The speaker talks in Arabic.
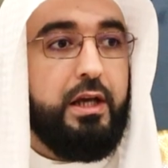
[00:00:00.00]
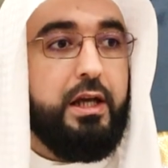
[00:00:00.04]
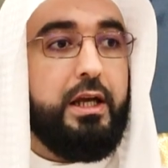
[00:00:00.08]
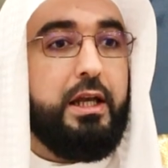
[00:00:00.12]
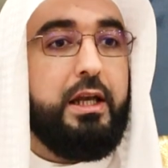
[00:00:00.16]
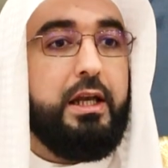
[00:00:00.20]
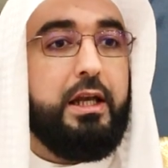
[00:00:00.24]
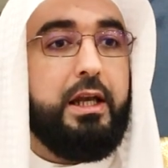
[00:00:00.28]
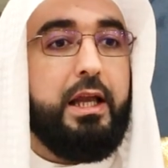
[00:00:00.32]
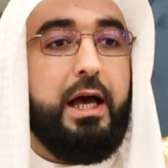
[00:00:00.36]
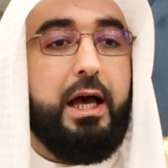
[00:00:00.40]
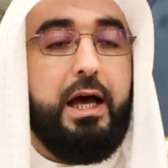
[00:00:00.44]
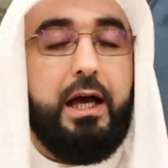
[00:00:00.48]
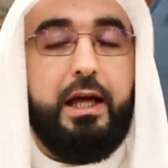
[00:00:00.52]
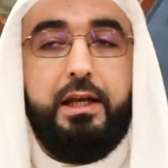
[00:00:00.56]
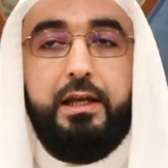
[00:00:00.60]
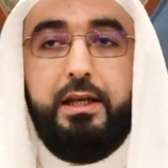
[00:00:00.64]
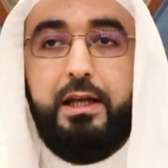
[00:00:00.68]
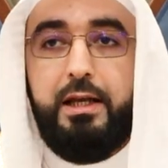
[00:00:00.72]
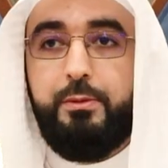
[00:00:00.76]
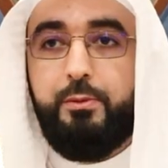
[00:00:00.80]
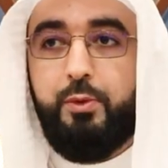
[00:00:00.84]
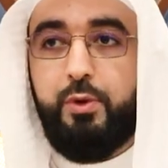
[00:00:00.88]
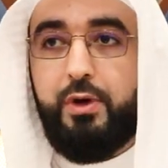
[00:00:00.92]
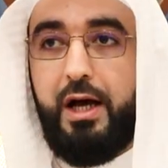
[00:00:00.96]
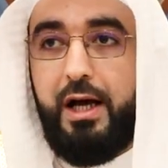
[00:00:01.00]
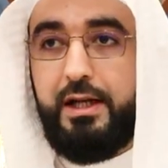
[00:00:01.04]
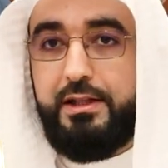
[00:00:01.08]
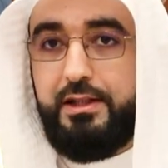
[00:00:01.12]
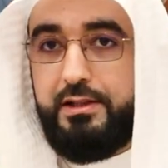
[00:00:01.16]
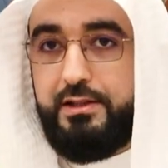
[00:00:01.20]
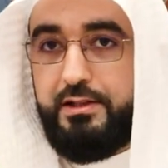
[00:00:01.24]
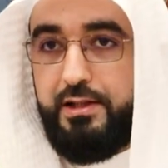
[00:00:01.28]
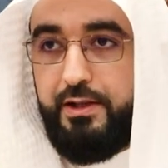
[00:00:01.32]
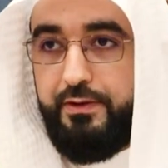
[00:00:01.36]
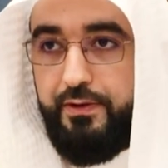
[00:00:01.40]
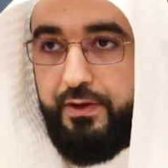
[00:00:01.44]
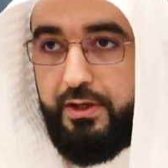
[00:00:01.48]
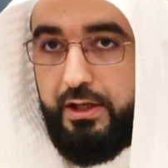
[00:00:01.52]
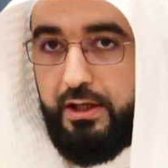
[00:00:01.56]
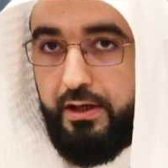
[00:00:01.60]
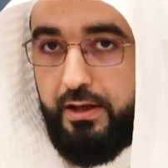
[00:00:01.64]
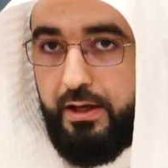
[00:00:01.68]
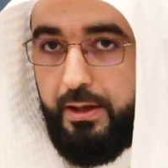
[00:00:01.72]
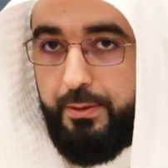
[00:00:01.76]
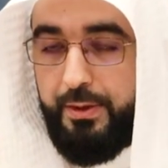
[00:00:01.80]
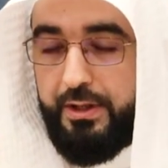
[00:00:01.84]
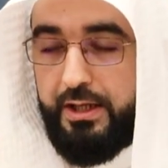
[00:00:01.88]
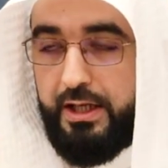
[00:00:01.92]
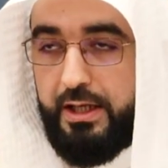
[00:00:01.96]
الا ان المراد
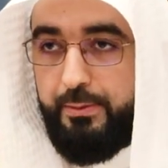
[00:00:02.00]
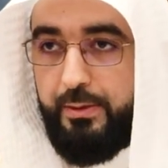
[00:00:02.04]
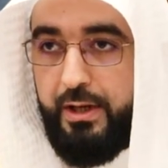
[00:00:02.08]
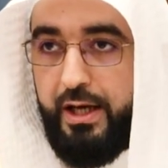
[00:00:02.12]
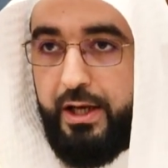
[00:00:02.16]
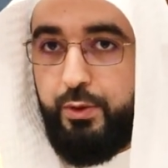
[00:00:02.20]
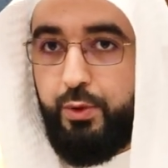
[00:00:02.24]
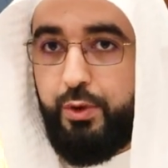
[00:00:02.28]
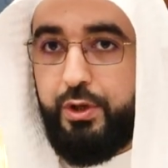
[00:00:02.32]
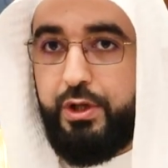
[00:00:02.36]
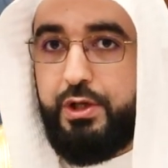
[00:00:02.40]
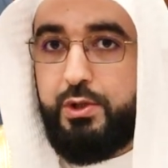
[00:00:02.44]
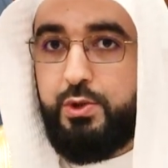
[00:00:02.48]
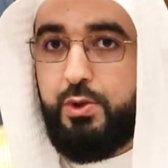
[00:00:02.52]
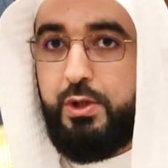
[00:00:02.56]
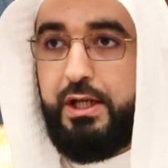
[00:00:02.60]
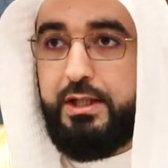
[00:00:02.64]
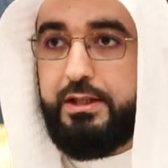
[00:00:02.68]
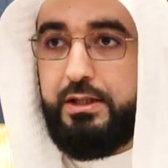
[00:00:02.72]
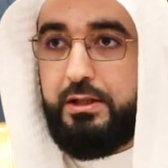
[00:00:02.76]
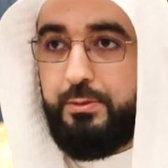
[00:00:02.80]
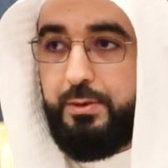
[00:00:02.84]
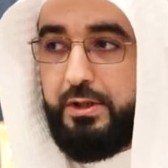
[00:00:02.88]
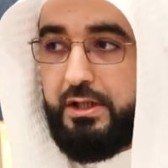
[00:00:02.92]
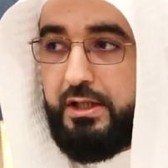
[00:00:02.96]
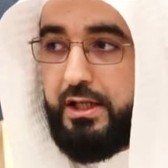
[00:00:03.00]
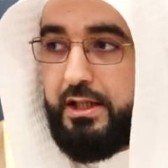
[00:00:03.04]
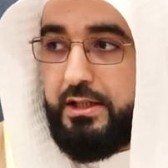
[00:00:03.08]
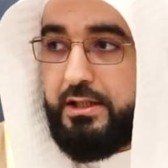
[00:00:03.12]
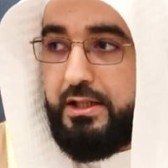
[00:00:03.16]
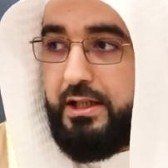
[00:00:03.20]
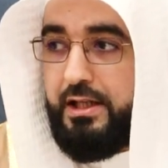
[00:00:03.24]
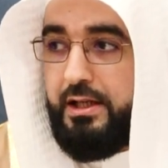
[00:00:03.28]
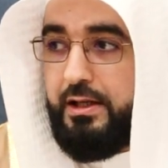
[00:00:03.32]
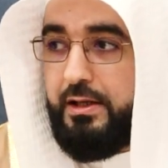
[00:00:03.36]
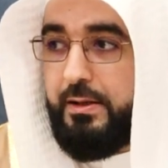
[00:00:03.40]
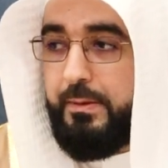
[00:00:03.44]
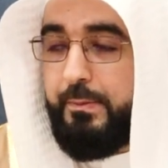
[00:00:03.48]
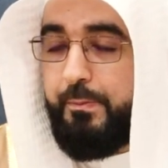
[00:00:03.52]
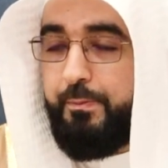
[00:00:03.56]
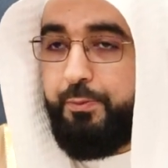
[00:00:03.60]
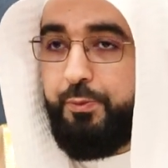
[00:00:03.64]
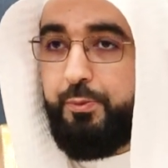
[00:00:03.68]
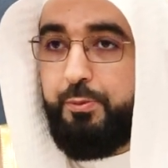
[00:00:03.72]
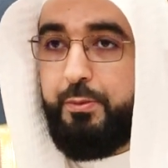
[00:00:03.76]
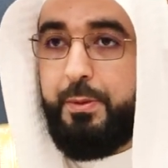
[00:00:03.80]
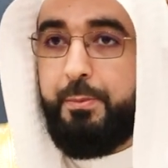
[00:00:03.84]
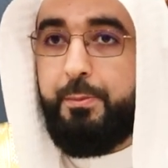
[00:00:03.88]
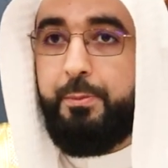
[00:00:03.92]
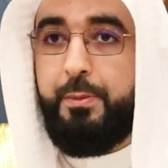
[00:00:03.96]
التفريق بين ما يخرج عن المله
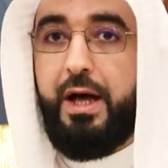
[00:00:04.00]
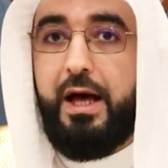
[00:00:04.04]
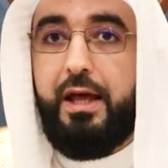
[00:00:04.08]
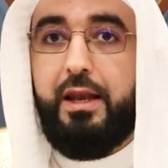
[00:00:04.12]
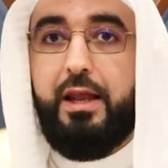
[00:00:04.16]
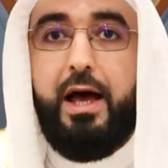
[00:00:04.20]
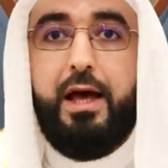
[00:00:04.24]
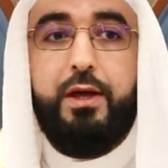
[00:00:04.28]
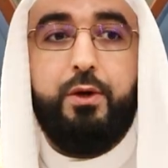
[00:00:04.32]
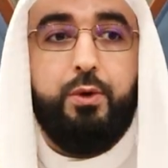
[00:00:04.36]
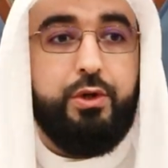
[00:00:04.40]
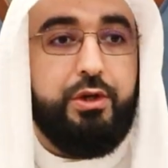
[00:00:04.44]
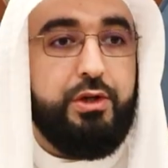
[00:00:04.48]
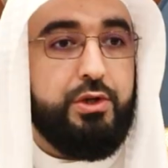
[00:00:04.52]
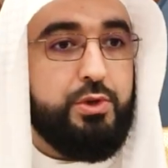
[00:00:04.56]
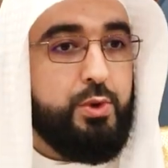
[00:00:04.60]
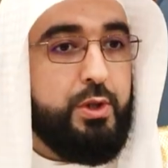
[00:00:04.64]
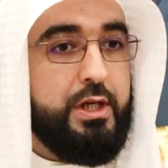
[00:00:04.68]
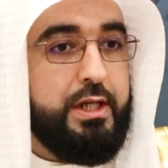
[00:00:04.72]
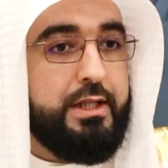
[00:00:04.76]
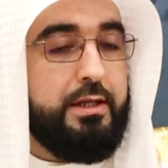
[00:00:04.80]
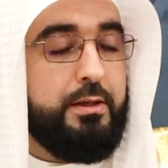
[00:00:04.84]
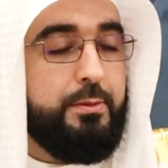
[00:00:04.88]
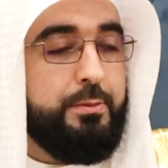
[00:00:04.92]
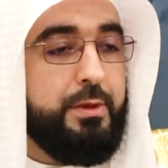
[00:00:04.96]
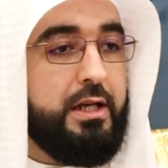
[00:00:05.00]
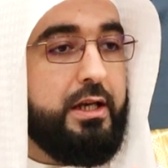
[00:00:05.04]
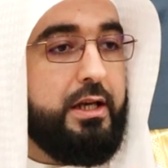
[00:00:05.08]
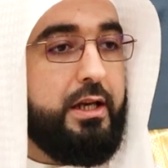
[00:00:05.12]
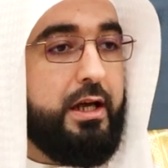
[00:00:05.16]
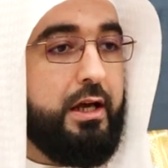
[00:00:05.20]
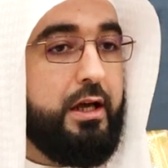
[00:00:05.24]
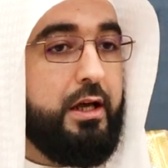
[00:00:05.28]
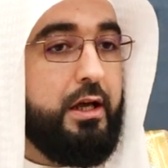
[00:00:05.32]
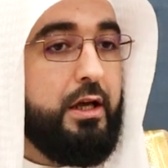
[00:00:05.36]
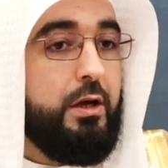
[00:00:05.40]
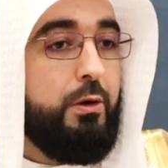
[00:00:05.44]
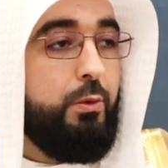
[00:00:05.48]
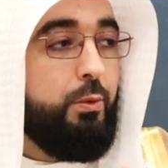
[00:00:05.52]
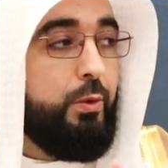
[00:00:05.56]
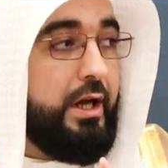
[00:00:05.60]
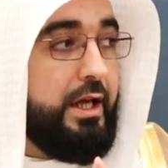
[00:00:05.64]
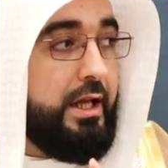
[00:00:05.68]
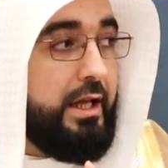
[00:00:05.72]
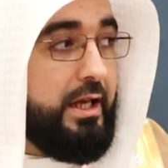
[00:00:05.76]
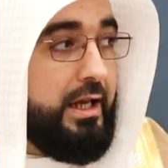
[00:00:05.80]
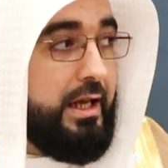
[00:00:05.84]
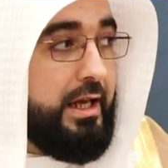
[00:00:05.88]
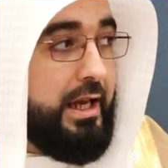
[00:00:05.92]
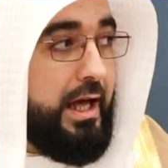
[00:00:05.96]
مما لا يخرج عن المله
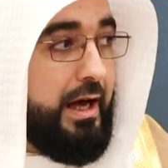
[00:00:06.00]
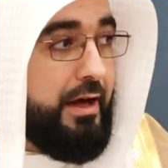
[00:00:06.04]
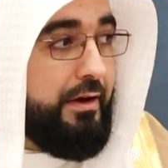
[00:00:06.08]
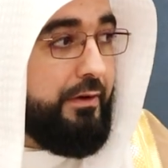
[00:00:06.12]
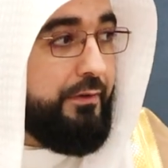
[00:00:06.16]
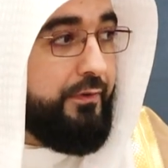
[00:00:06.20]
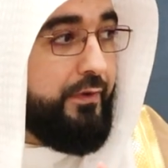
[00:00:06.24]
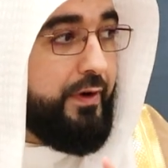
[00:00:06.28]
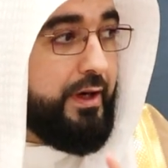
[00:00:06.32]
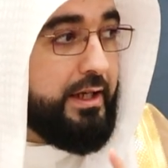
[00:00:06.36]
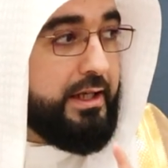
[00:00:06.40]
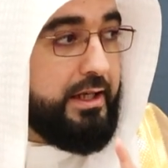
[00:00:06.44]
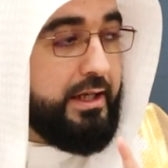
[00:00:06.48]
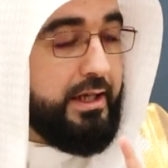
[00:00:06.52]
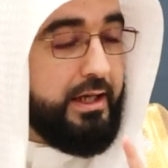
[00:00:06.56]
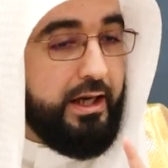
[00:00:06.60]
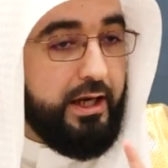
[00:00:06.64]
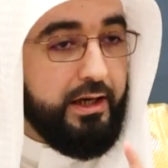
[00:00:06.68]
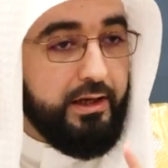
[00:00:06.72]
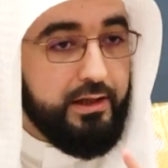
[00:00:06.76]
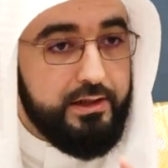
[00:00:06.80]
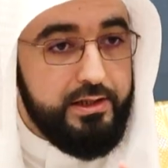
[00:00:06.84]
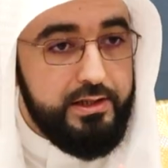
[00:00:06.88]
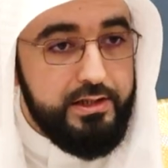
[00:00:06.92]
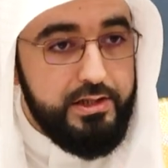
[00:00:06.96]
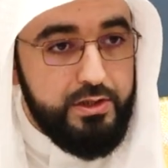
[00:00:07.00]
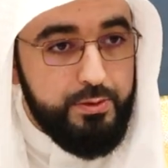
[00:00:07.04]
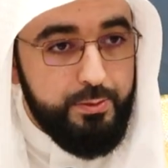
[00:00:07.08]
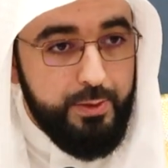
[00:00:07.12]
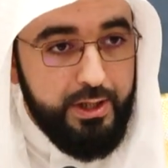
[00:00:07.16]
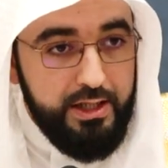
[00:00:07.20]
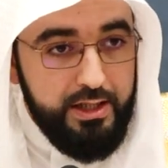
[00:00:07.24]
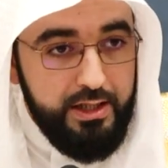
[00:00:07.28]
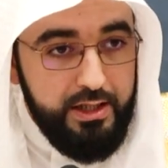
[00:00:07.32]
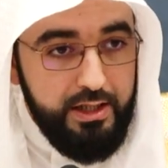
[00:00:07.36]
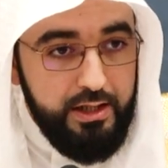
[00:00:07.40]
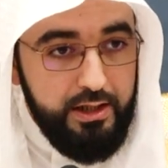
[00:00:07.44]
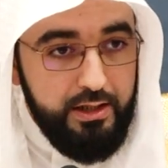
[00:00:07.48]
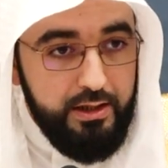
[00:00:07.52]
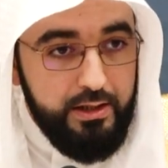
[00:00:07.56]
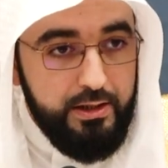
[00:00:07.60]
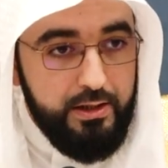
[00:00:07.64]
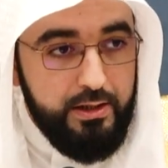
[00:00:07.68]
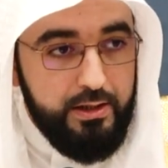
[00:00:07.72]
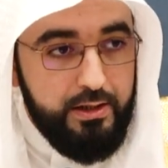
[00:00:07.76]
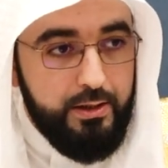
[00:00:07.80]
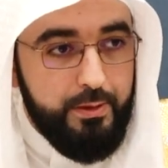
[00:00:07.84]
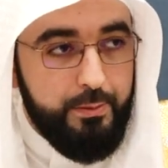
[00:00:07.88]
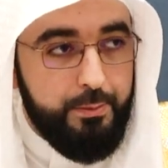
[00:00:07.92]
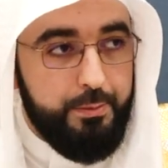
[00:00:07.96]
والا فكلا
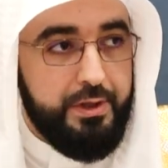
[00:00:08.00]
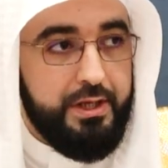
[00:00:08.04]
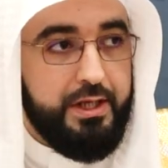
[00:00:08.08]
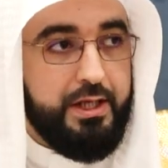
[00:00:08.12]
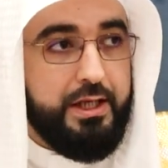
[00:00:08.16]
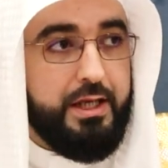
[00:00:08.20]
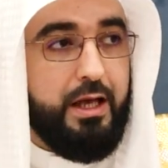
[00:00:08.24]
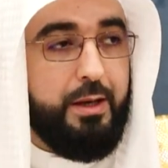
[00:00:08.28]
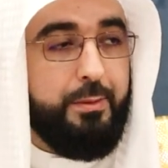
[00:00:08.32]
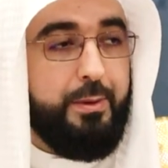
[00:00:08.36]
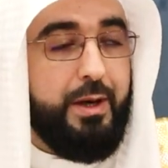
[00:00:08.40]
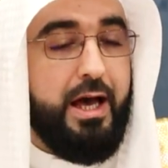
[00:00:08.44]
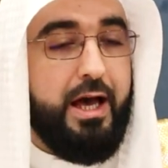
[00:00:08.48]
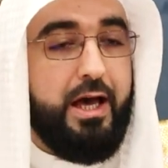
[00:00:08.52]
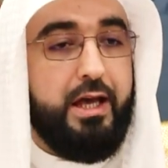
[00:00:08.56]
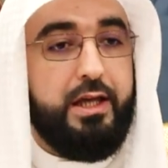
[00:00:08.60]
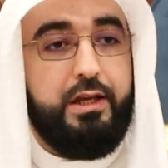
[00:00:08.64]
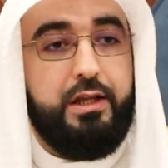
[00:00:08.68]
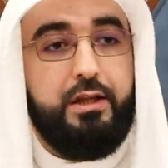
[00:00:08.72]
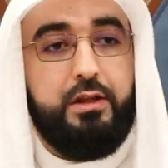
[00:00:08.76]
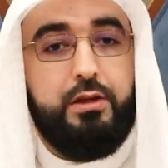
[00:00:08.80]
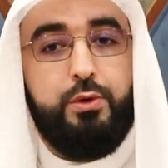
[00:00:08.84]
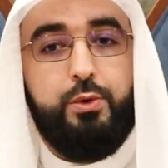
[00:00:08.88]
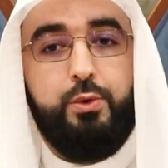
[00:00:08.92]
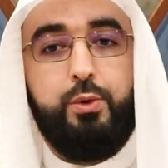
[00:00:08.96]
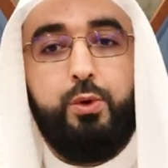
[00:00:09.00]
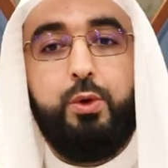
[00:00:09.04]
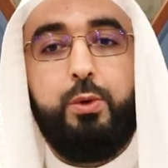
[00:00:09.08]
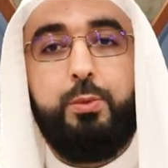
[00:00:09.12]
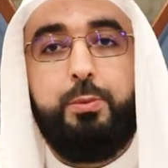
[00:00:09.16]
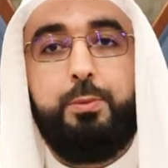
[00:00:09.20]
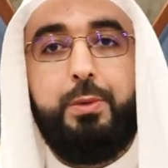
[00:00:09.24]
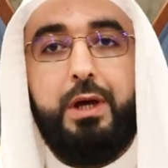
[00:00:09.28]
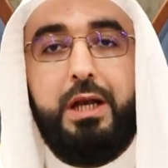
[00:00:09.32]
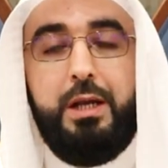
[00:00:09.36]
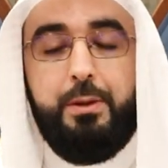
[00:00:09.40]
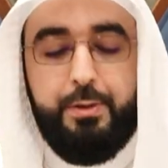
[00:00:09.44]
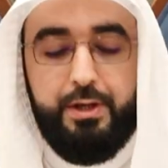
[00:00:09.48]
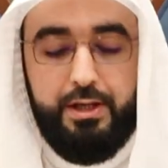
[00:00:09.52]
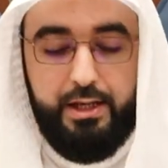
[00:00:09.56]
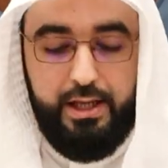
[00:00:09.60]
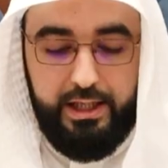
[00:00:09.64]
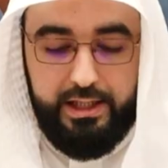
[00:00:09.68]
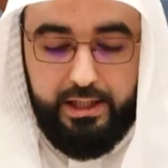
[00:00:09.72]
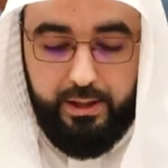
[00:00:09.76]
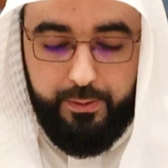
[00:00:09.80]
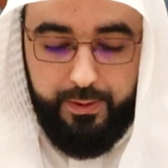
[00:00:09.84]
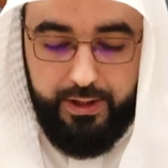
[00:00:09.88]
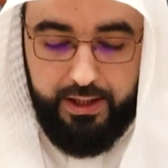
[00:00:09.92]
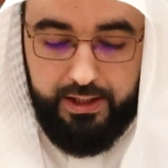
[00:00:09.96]
القسمين من كبائر الذنوب بل من
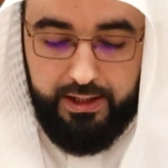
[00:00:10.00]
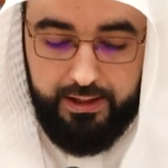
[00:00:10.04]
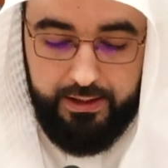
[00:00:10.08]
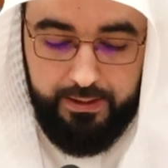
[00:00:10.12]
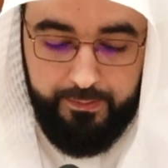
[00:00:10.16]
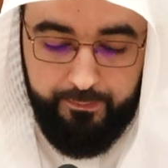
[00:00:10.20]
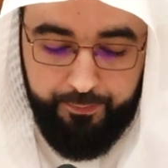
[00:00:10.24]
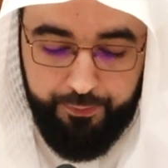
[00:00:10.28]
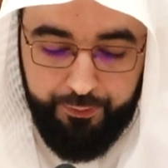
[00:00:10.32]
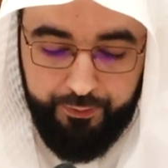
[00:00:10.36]
اكبر